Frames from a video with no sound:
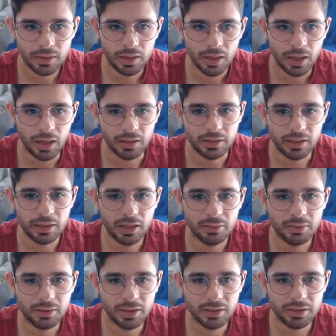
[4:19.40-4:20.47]
Hayta
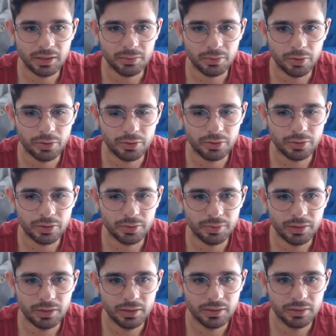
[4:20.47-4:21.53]
kalma tarzı gibi gördüğünüz
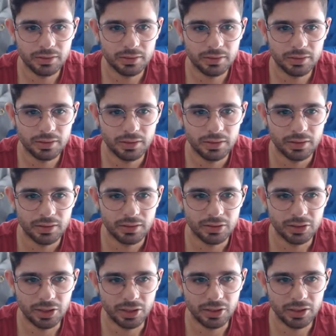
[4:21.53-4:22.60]
gibi
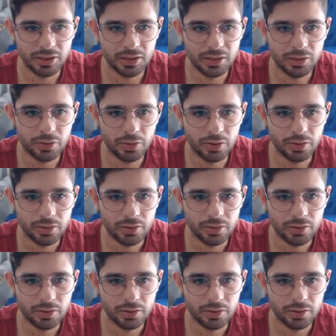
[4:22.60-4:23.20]
canı gidiyor.